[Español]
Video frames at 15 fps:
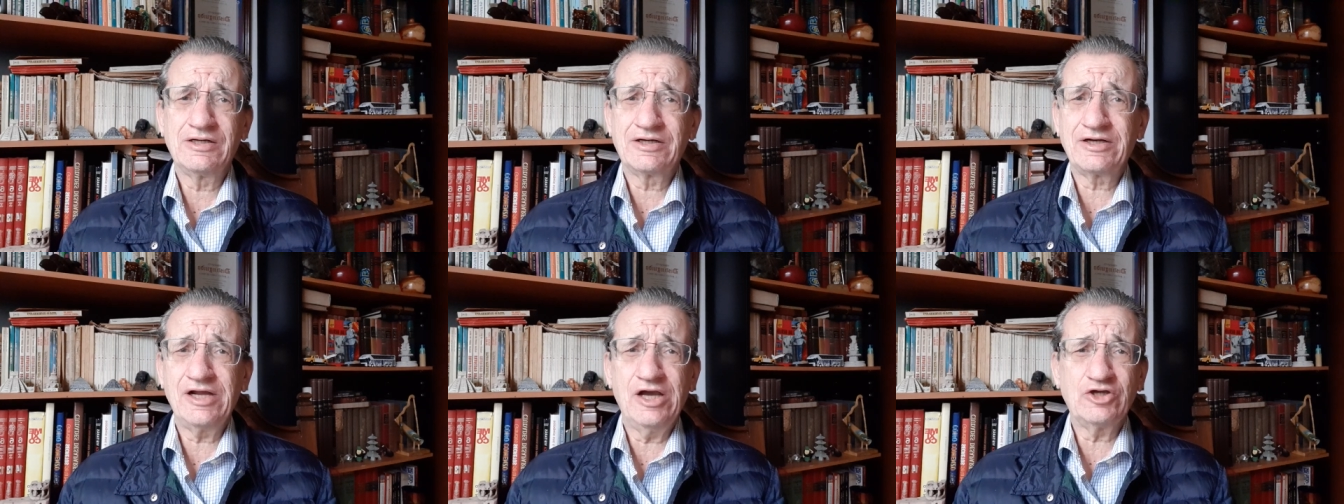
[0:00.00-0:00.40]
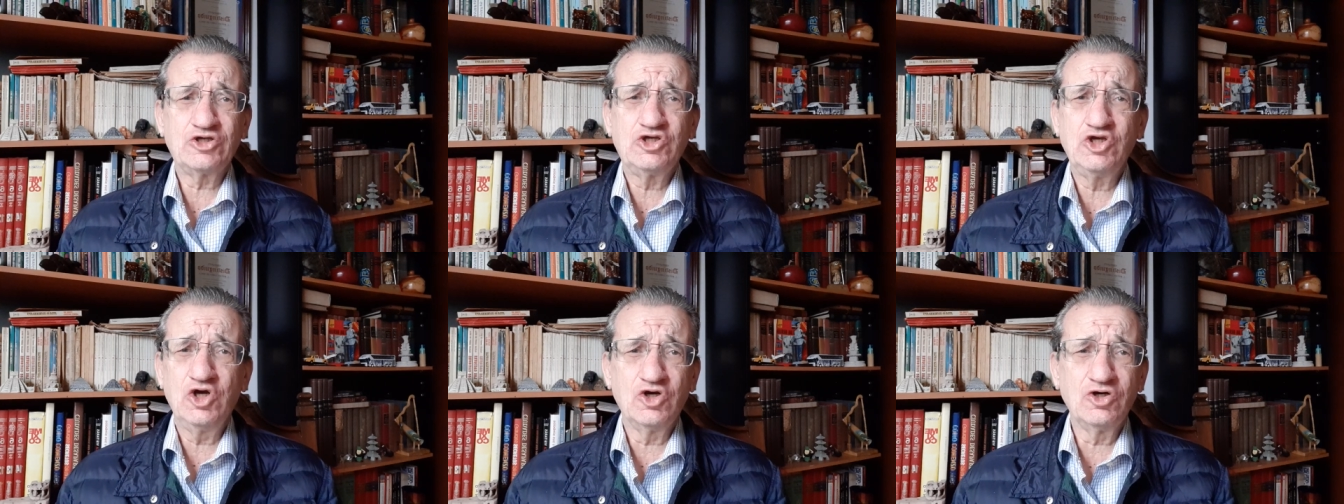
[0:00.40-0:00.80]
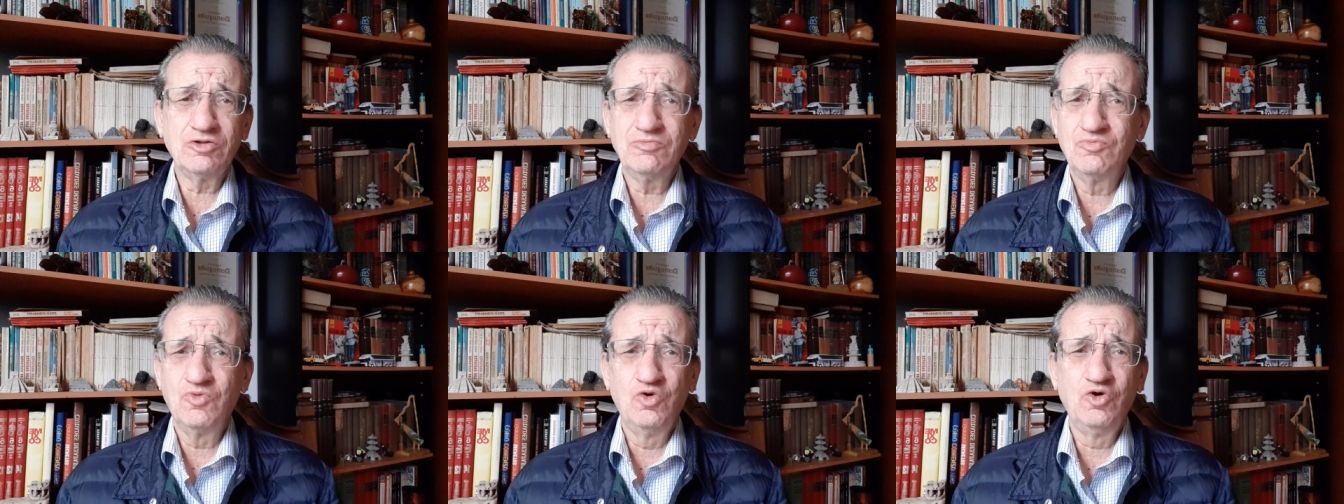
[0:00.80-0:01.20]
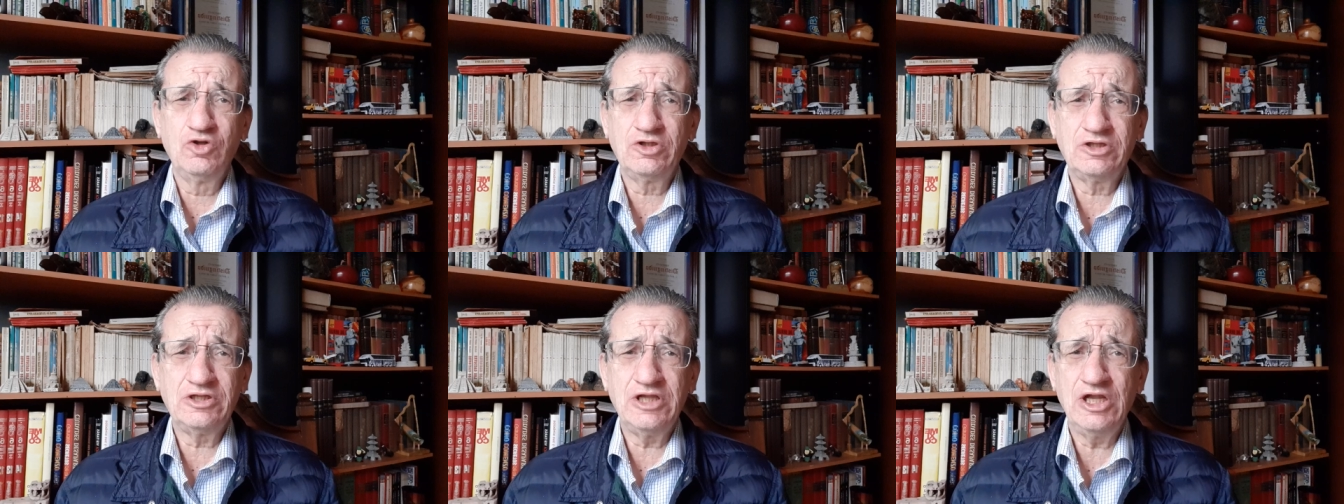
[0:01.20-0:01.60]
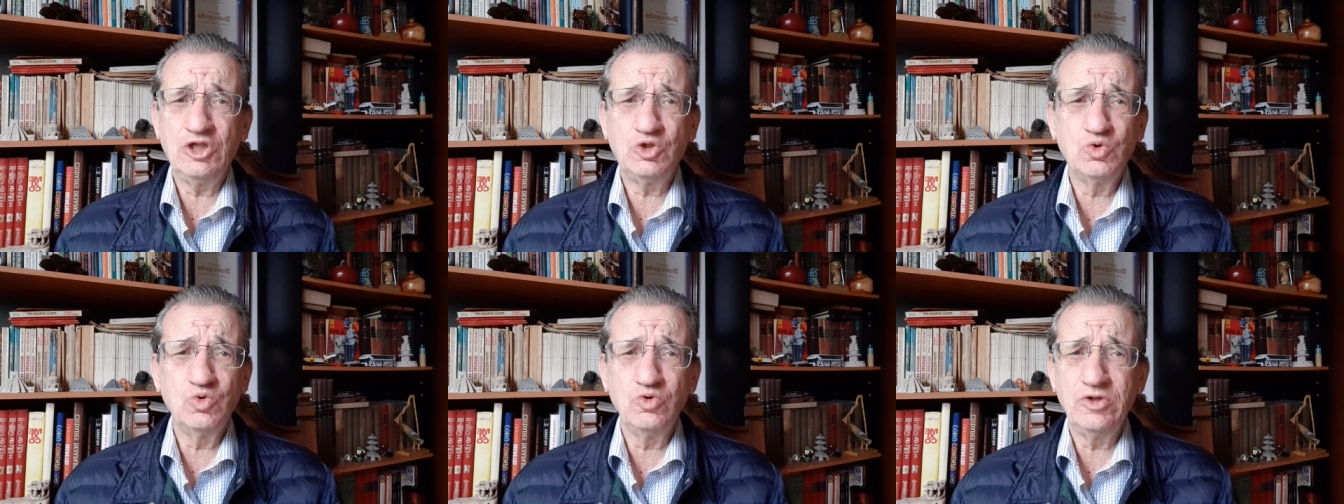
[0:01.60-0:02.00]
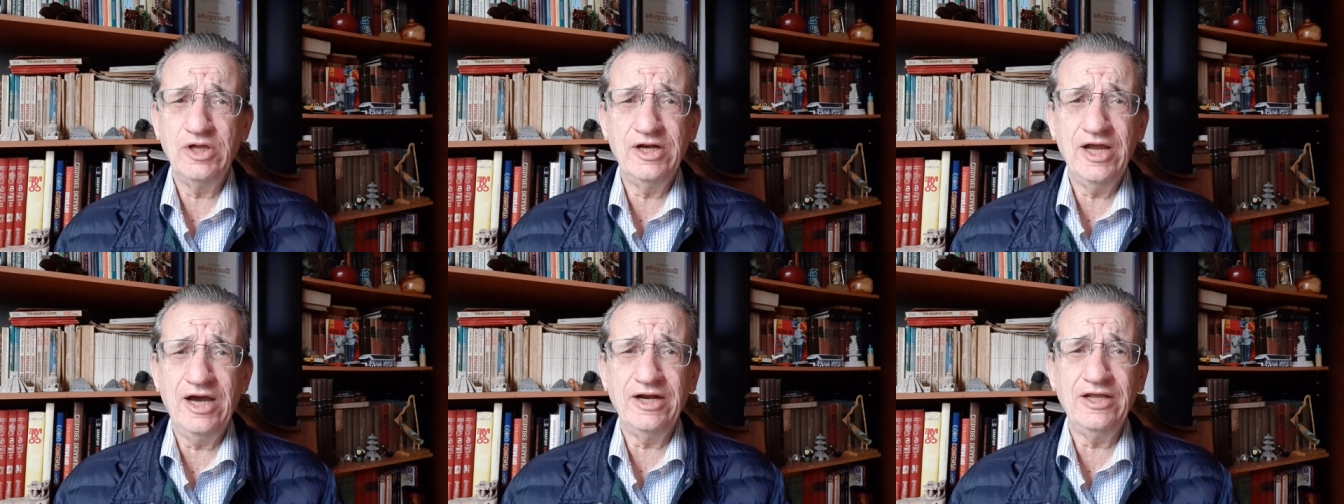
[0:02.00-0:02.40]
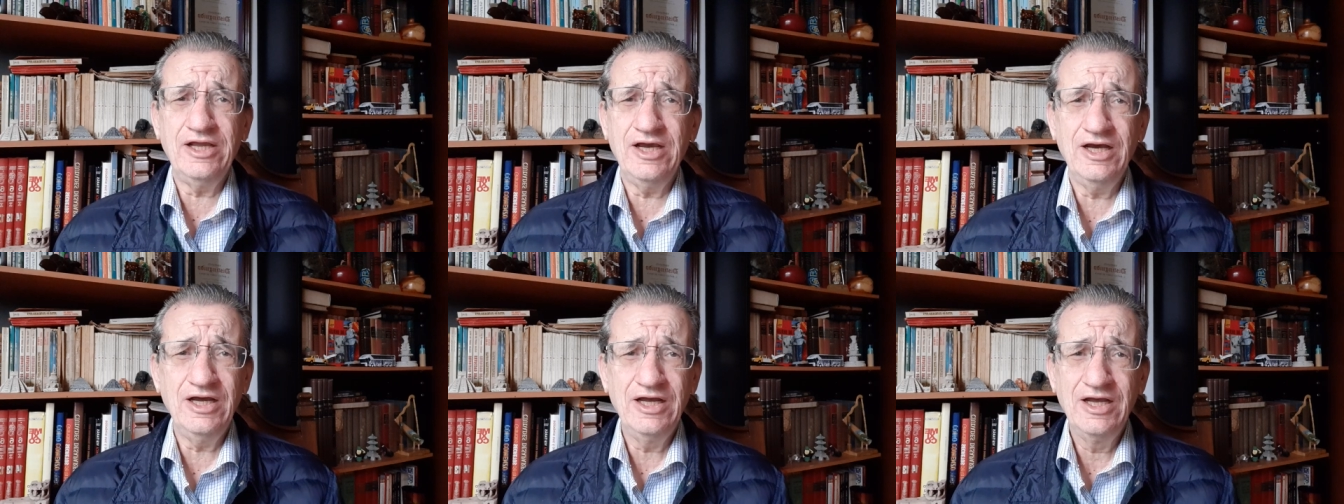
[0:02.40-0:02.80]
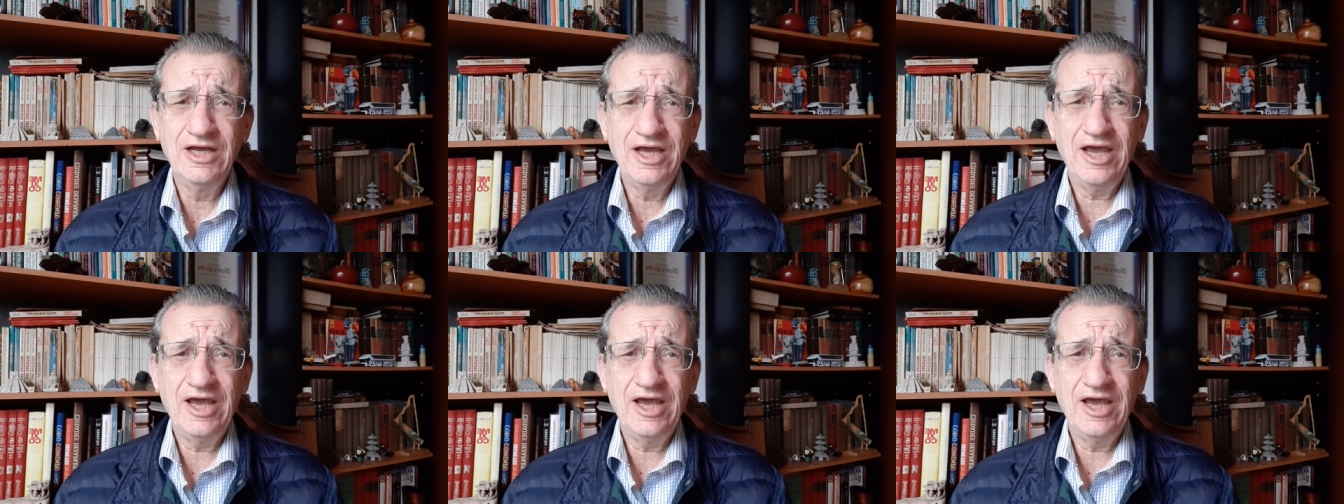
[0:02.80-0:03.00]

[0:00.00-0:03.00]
reacción multitudinaria